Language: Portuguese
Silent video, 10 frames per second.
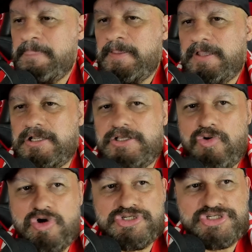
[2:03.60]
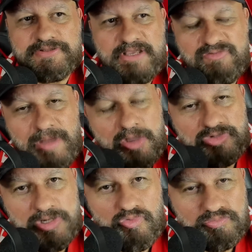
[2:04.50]
Ele hoje teve uma
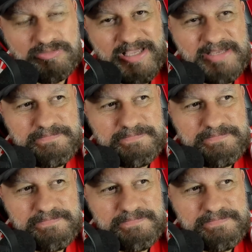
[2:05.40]
reunião em